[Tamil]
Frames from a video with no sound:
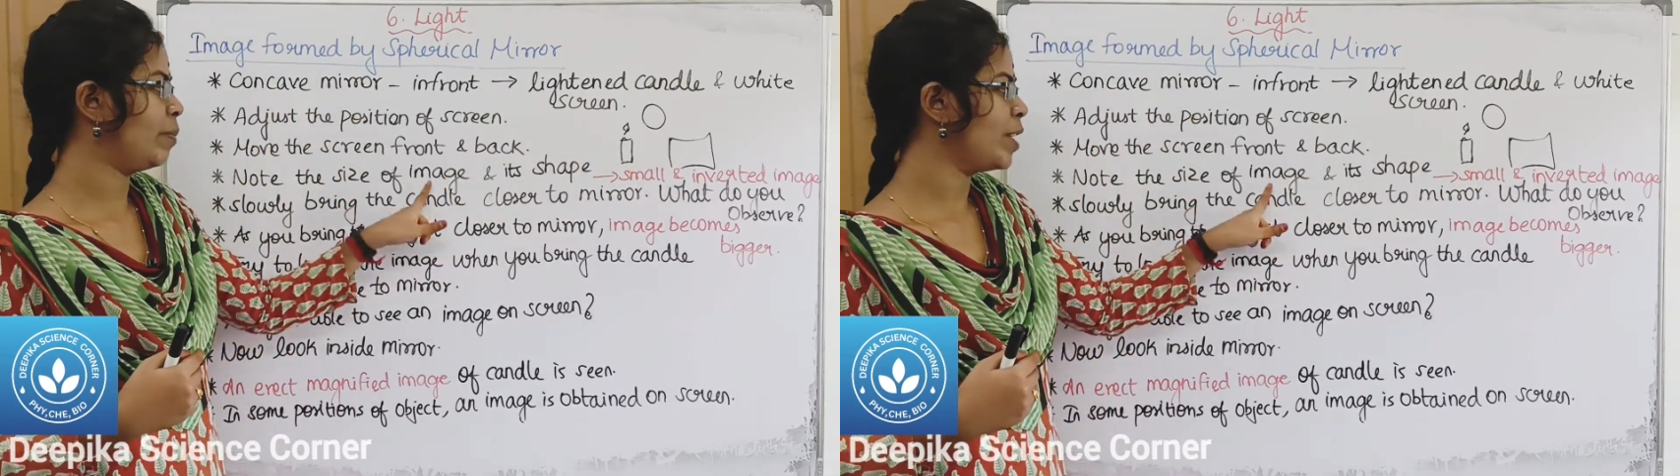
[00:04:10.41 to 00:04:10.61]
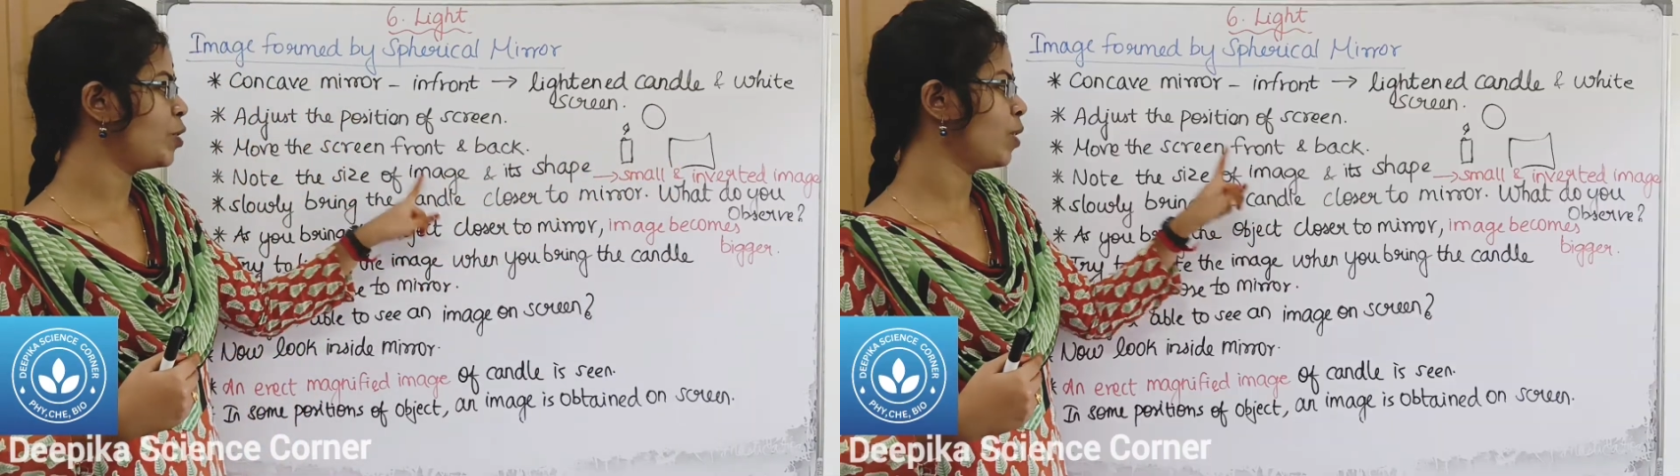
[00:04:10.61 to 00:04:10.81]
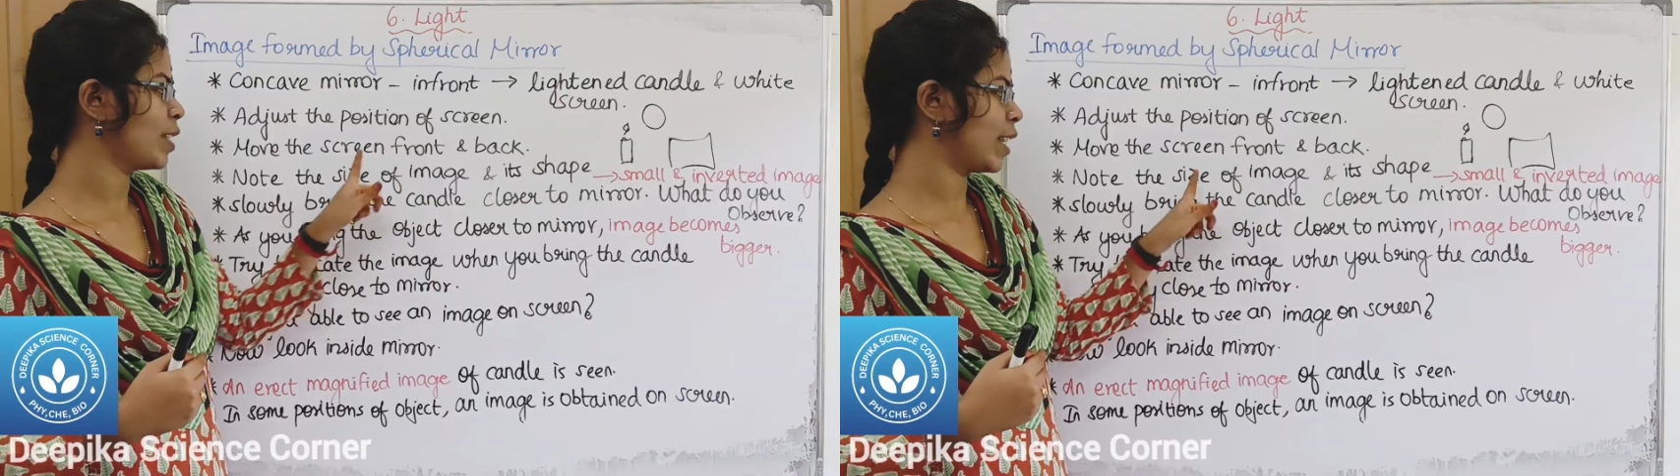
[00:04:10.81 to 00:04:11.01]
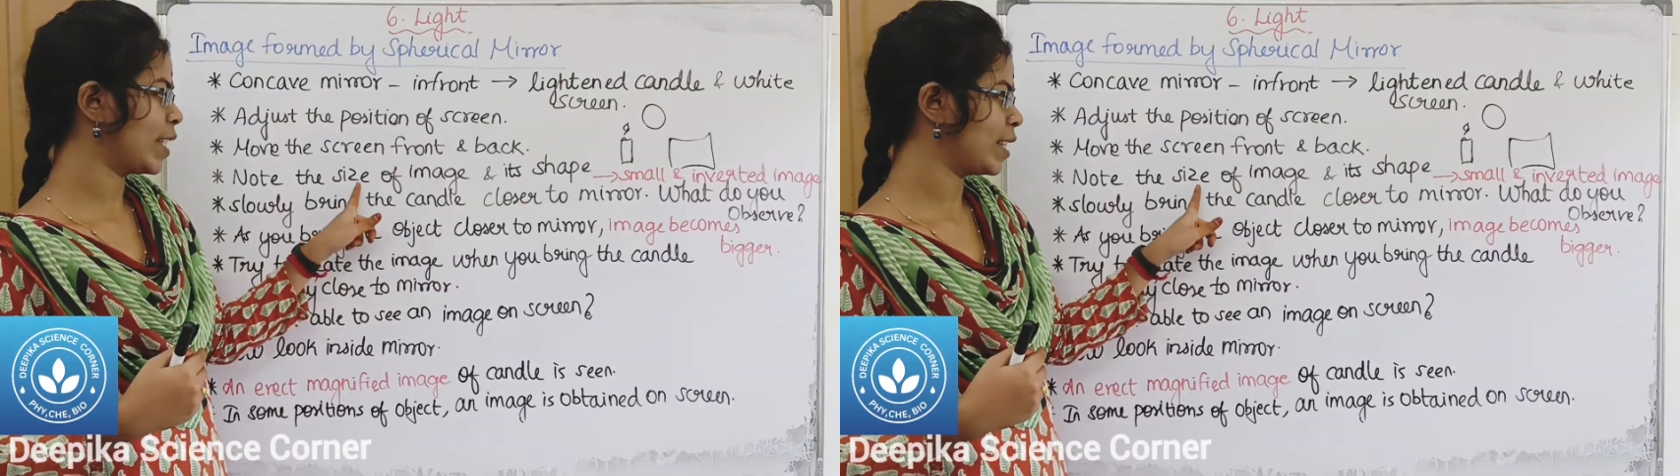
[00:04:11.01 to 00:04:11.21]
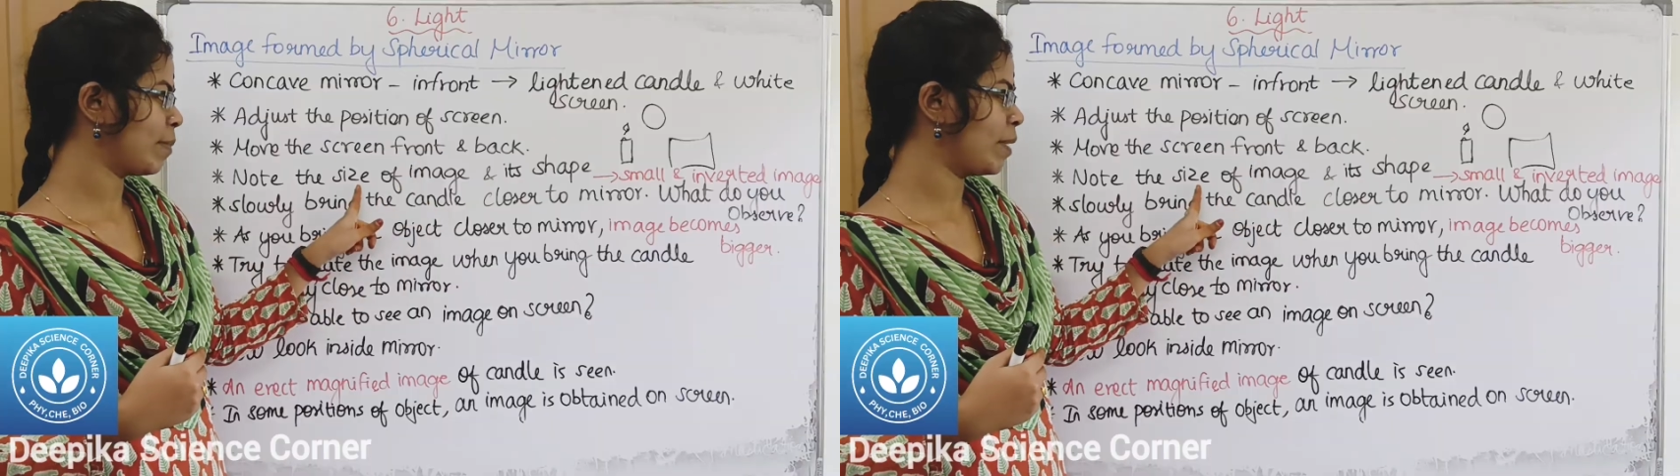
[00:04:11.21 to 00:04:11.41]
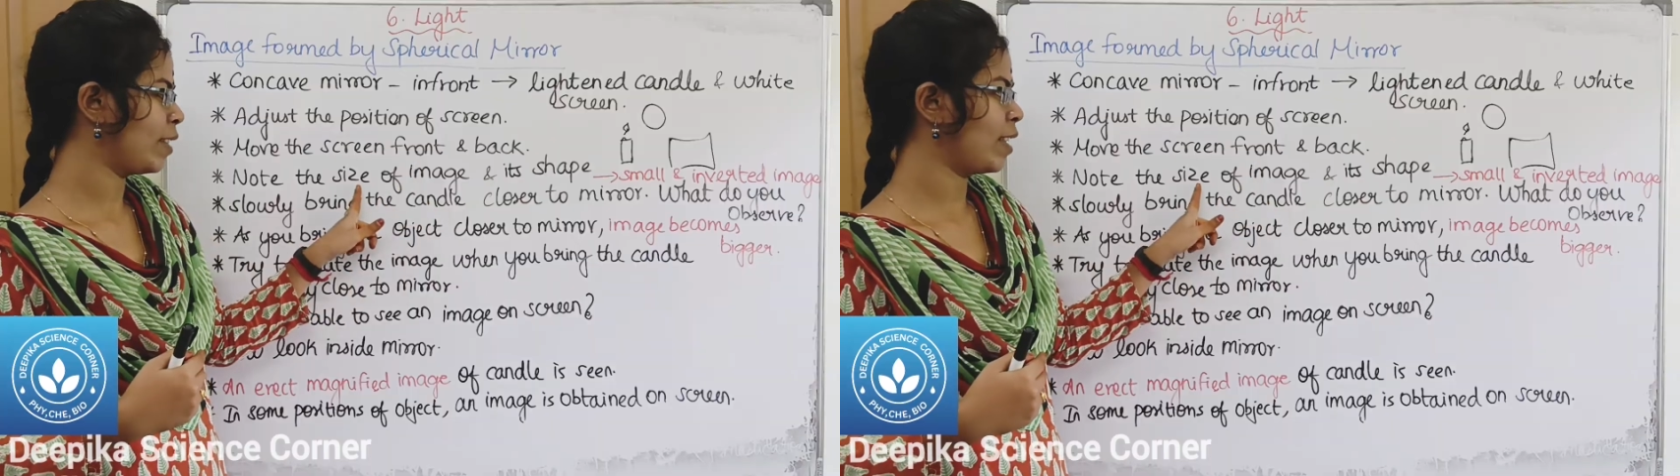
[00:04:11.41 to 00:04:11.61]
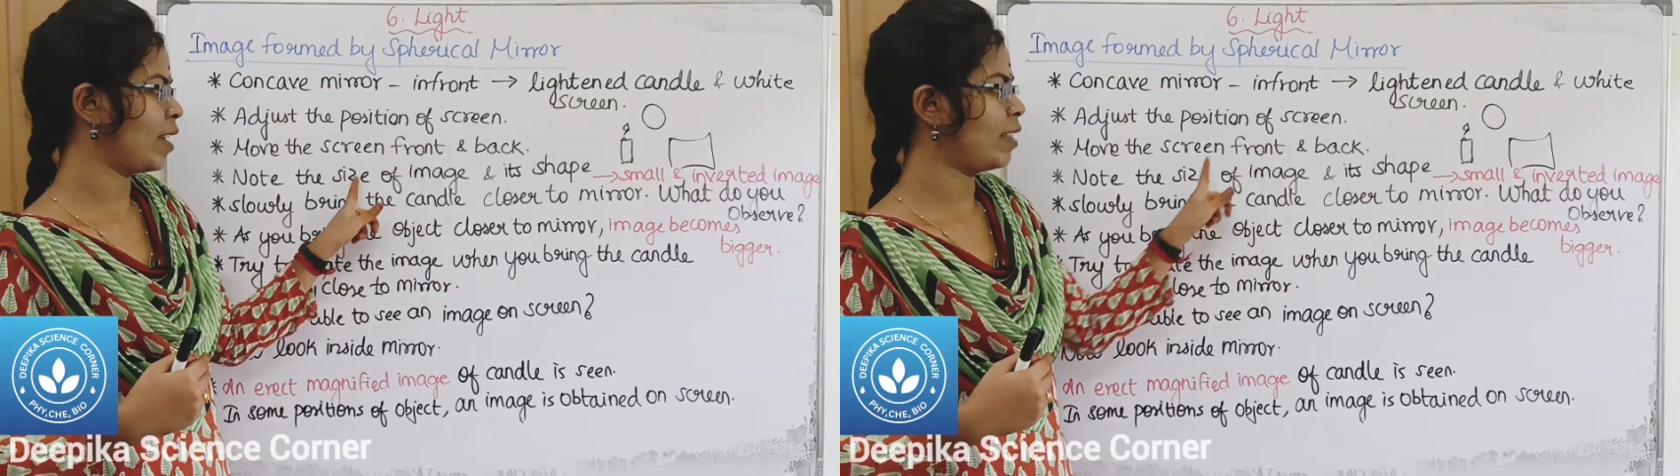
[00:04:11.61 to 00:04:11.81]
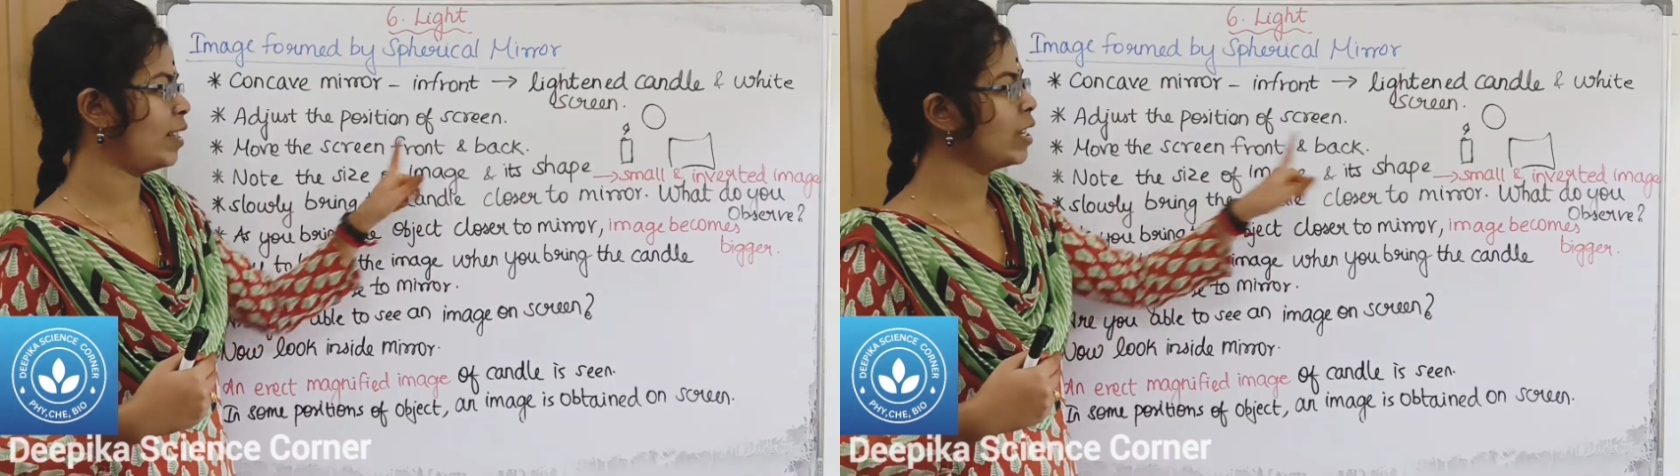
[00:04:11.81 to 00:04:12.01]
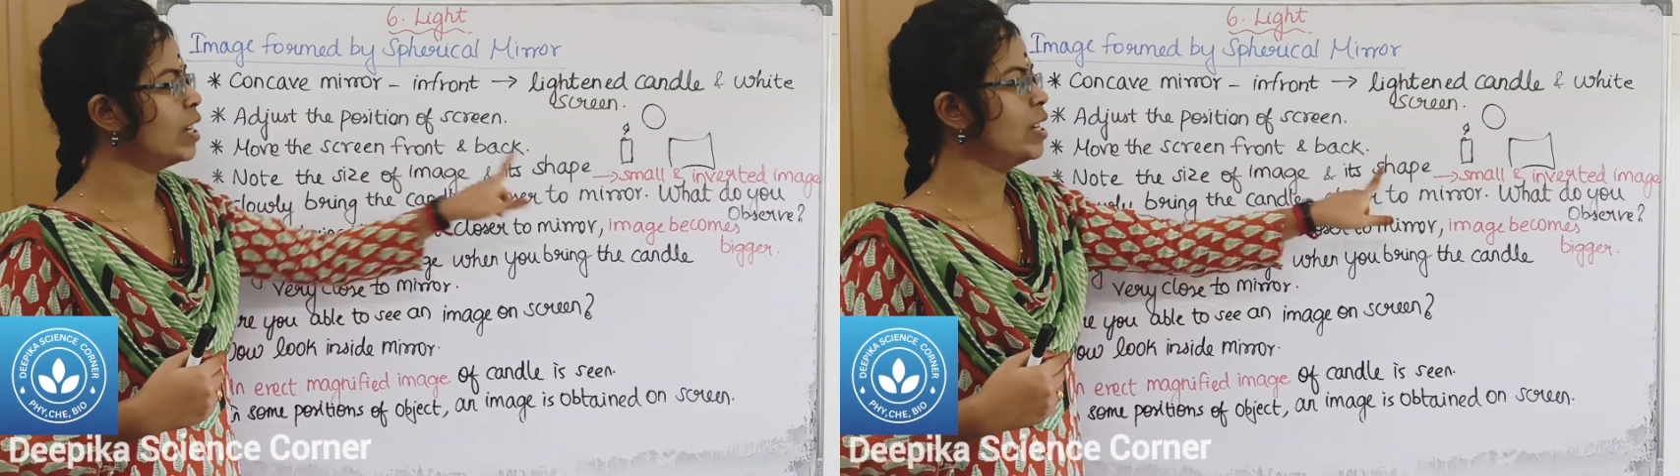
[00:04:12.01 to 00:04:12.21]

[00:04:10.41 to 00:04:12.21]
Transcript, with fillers: இமேஜோட சைஸ் எப்படி தெரியுது